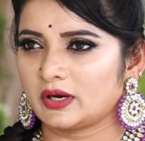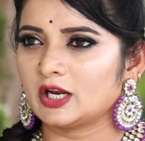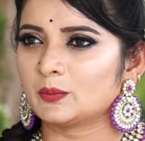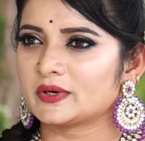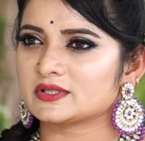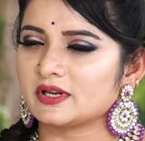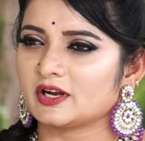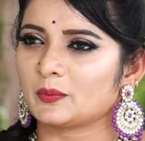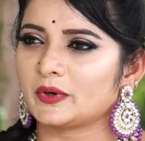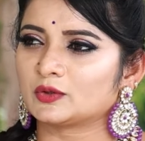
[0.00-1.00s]
ఒక హెల్పర్స్
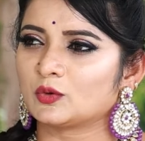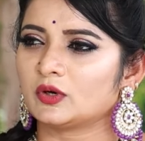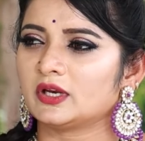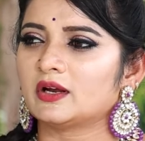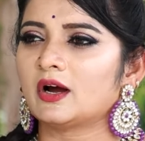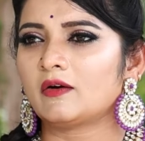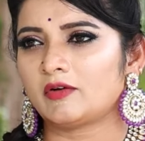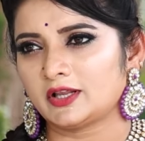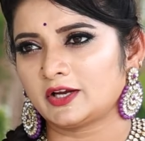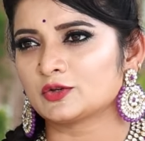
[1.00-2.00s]
లాగా పెట్టుకొని
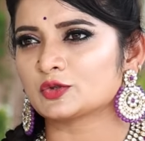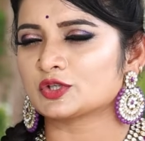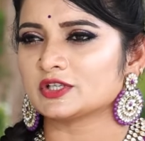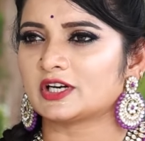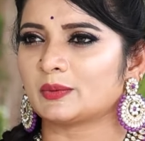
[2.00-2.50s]
వాళ్ళ దగ్గర నుంచి వచ్చిన